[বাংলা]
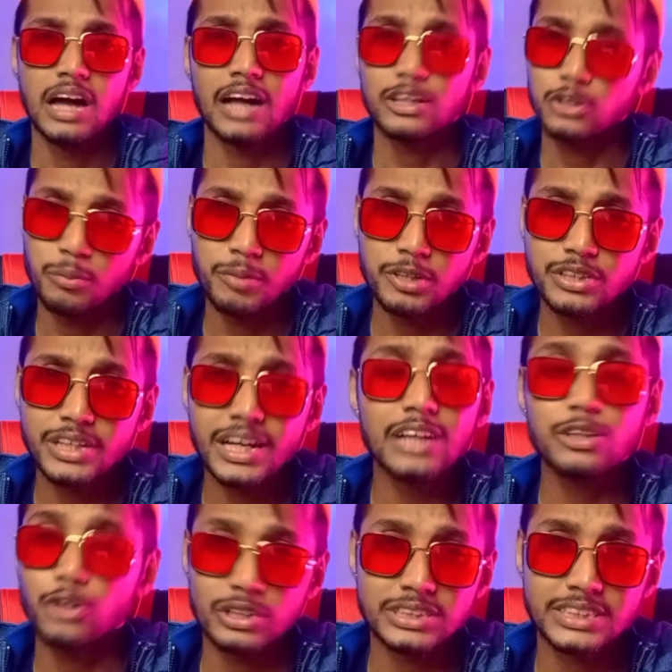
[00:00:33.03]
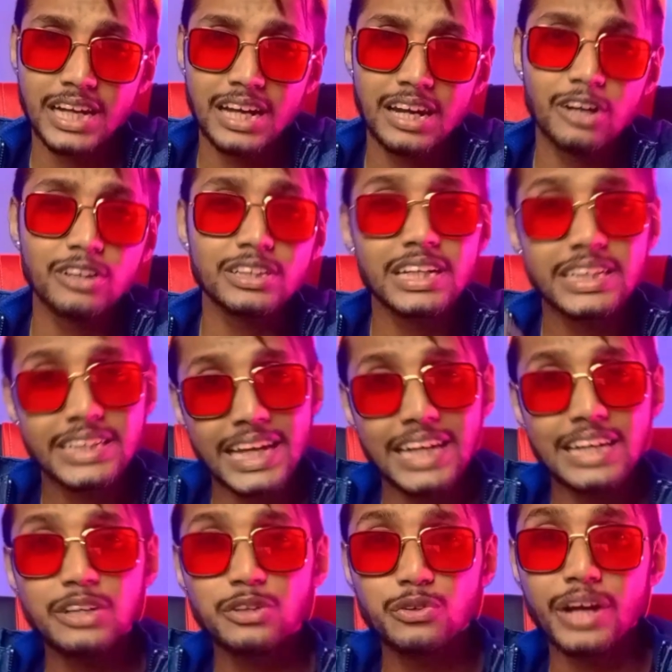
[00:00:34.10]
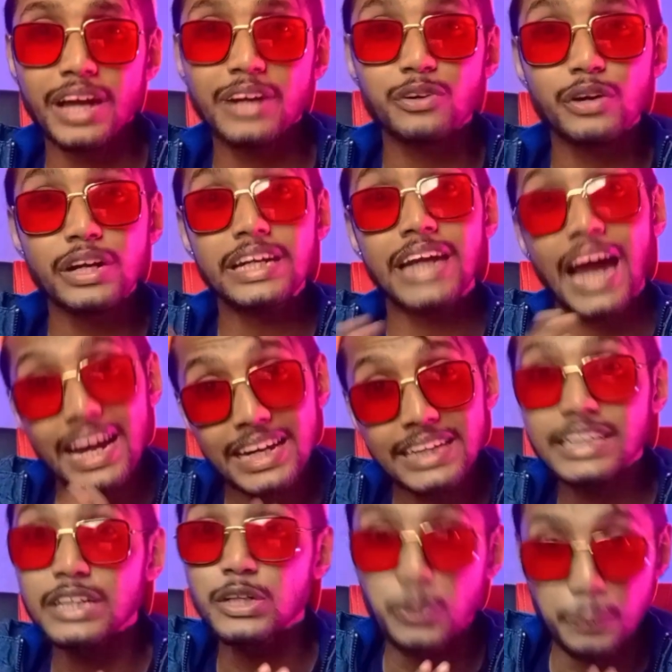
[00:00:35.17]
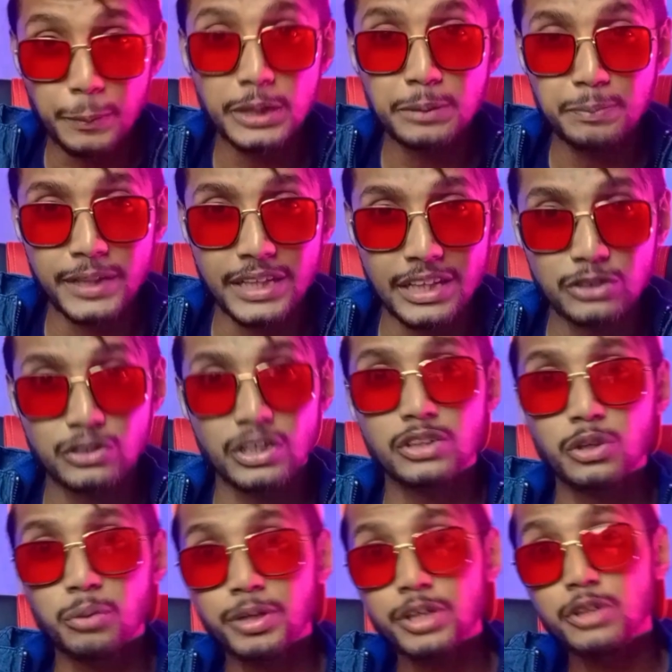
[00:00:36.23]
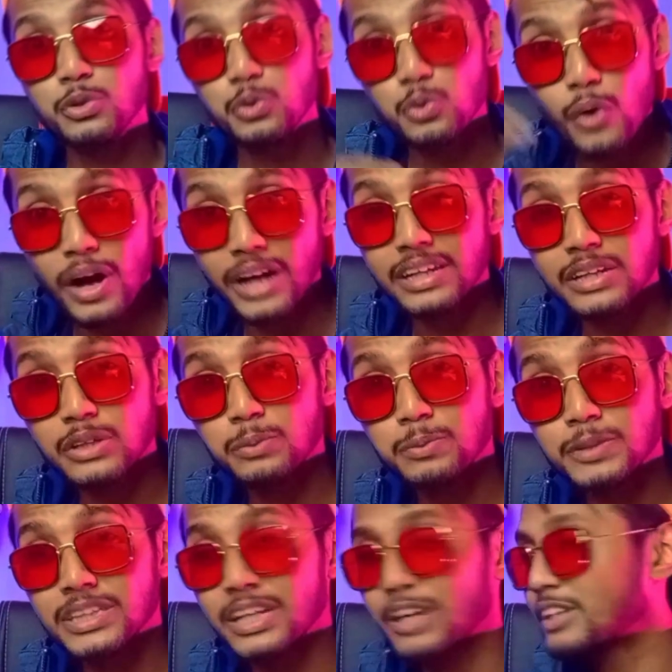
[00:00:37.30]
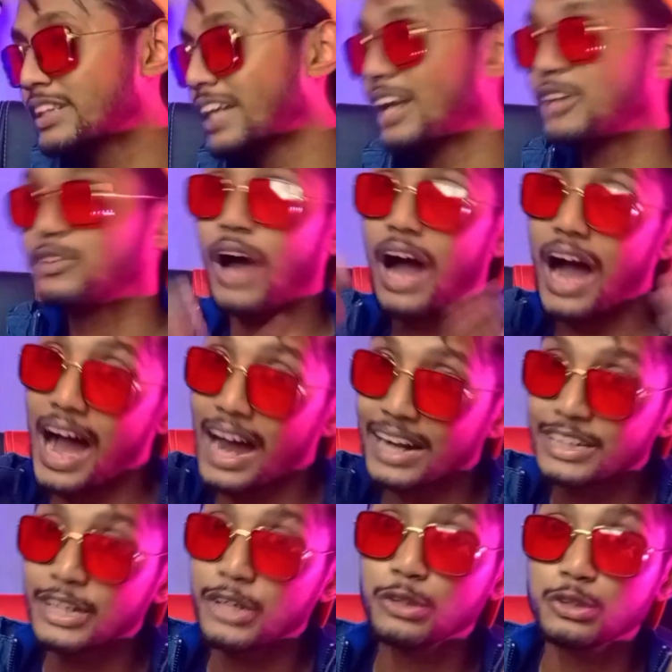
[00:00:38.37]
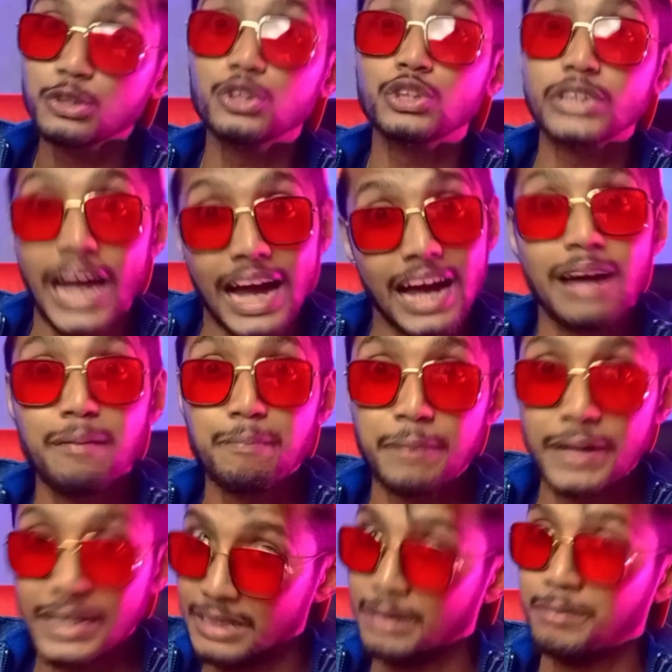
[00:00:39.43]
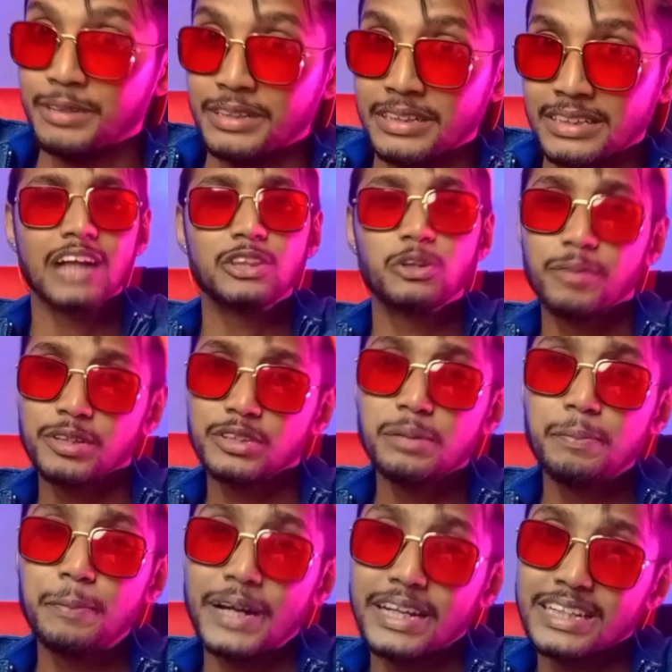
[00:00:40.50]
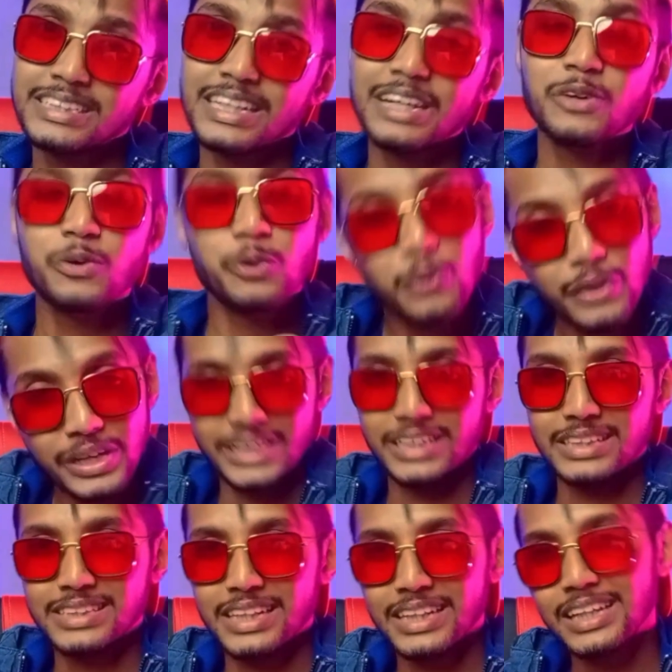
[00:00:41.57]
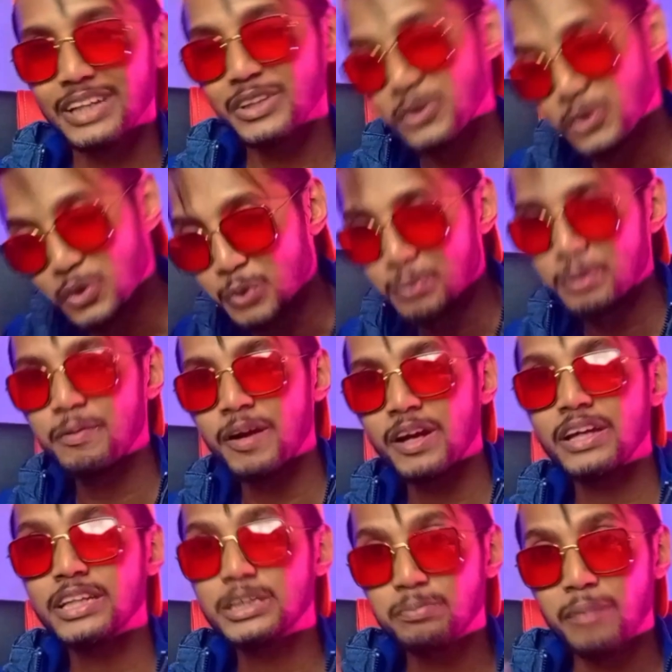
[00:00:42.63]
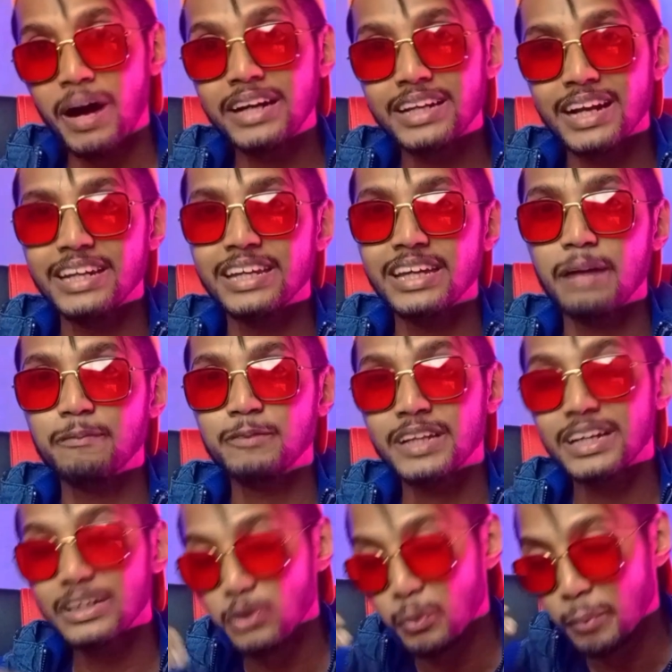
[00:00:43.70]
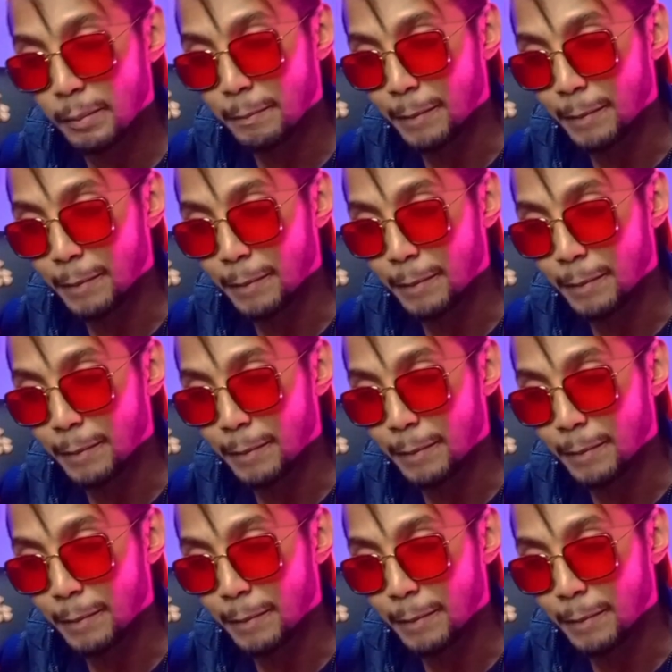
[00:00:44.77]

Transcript: আর তোমরা যদি এখানে দশ টাকা লাগাও তাহলে টেন ইন্টু নাইন করে নাইনটি রুপিস পেয়ে যাচ্ছে আর তোমরা যদি টু হান্ড্রেড রুপিস লাগাও তাহলে তো আঠেরোশো টাকা পেয়ে যাবে আর তোমার যদি প্রেডিকশানের কোনো ইন্টারেস্ট থাকে তাহলে খুবই ভালো এই স্মার্ট আর্নিং অ্যাপ থেকে তোমরা